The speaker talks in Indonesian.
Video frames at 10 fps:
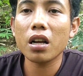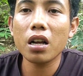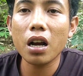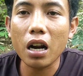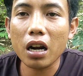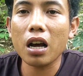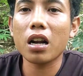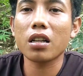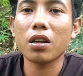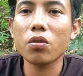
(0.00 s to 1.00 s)
kanan
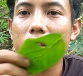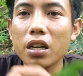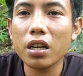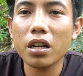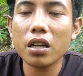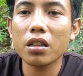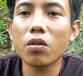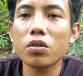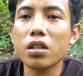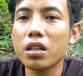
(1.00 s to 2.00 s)
kanan terus kiri kiri
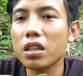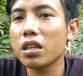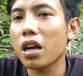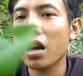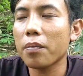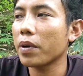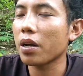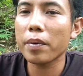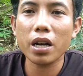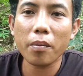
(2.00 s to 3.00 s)
terus jadi tidak akan
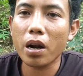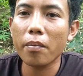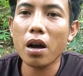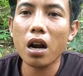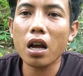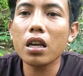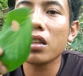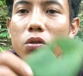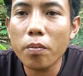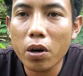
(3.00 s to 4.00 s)
pindah pindah kemana mana
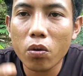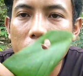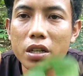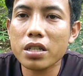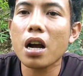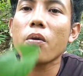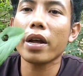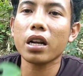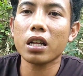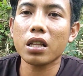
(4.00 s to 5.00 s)
itu menurut
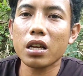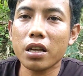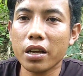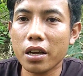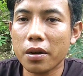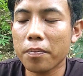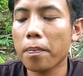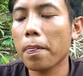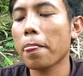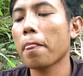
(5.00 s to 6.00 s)
kejawen katanya ya
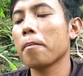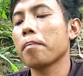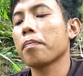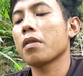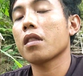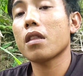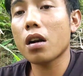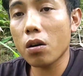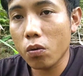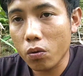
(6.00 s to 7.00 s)

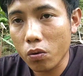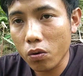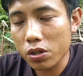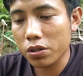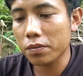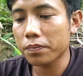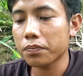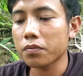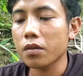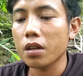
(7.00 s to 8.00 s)
terus
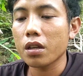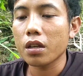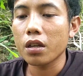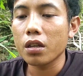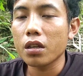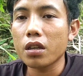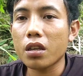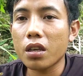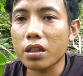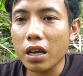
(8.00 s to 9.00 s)

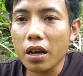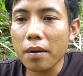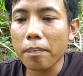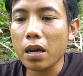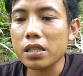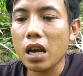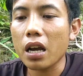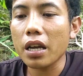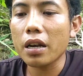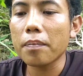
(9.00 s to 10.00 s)
kita
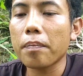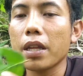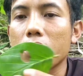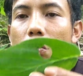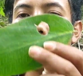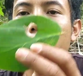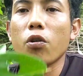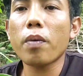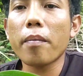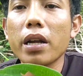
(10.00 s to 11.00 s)
pasangin pintu nih
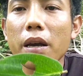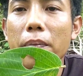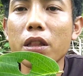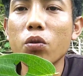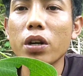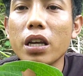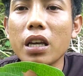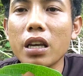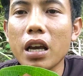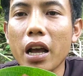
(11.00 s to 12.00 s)
umpamanya pintu
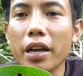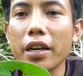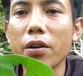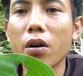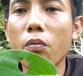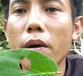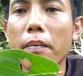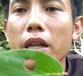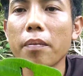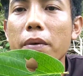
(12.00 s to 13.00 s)
nih ya ini
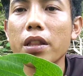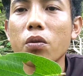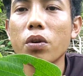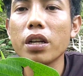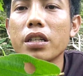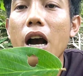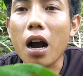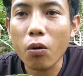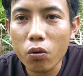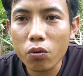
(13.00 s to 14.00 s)
umpamanya pintu nih
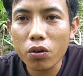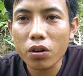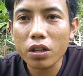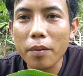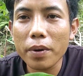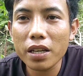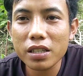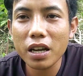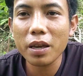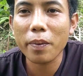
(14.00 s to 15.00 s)
daun tapi
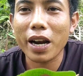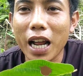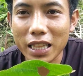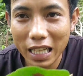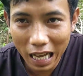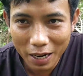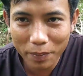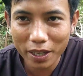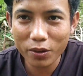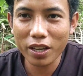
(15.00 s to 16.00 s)
saya
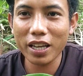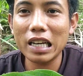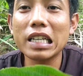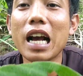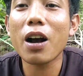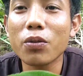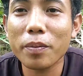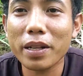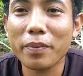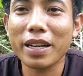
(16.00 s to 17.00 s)
ibaratkan begitu ya ini daun
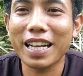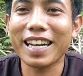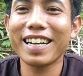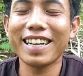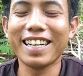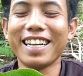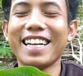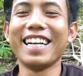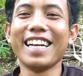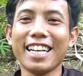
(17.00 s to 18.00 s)
teman-teman ya
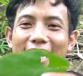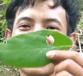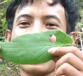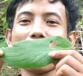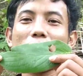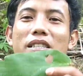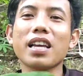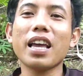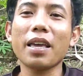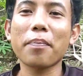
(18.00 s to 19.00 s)
tapi
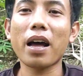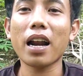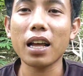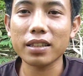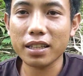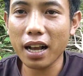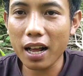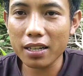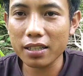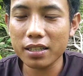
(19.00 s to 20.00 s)
saya
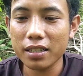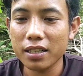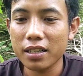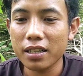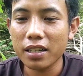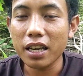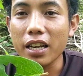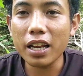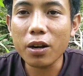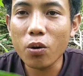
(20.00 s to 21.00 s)
ibaratkan
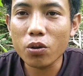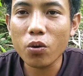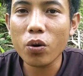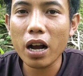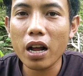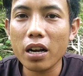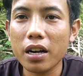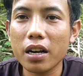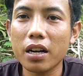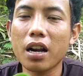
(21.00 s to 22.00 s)
ini
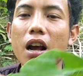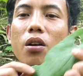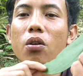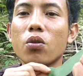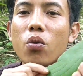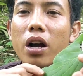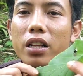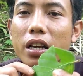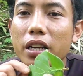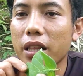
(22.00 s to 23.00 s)
glodogan. Nah,
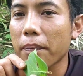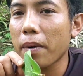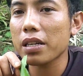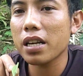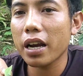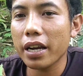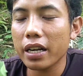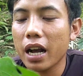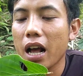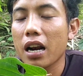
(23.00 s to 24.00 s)
glodogannya kita
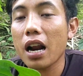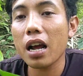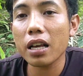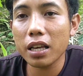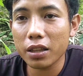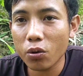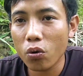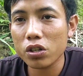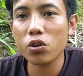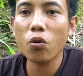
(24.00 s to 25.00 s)
pasangin ke arah
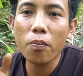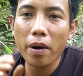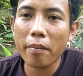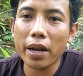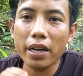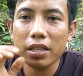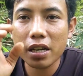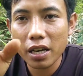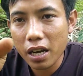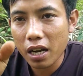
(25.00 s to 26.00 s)
kidul. Seumpama ini
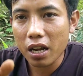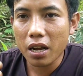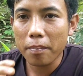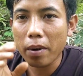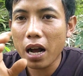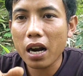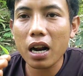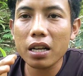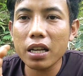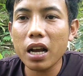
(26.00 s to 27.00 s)
saya
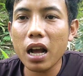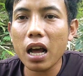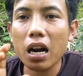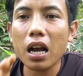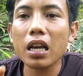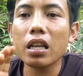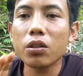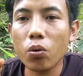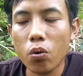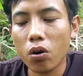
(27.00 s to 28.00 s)
mengarahnya arah
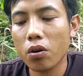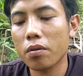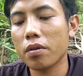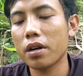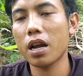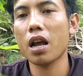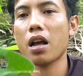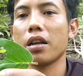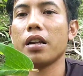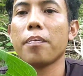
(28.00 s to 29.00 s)
kidul.
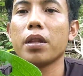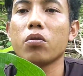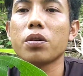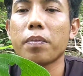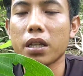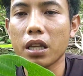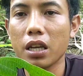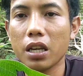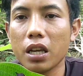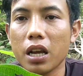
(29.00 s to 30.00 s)
Nah, ini pintu seperti
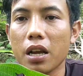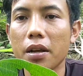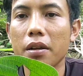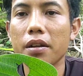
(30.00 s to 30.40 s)
ini ya.